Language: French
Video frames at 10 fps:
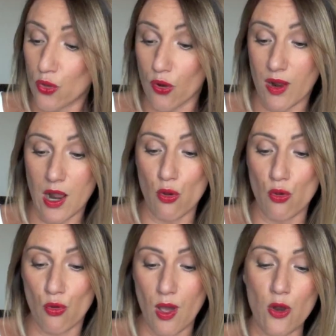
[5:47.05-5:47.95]
Donc voilà,
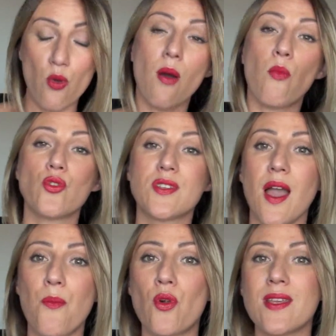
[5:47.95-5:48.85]
le Aloe
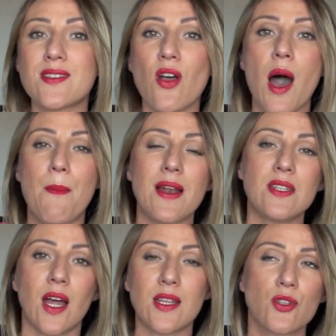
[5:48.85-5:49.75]
Ambrosia, pour l'instant, à part
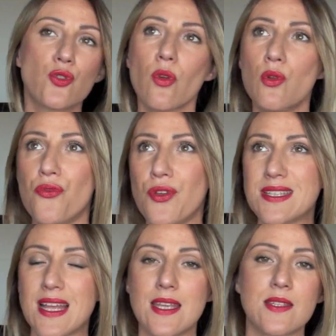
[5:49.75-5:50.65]
l'hydratation et le fait
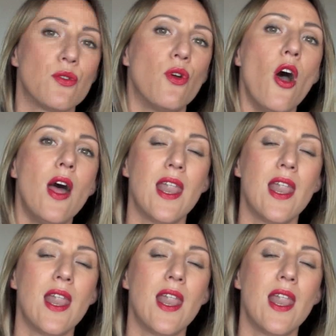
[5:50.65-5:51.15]
que ça laisse euh,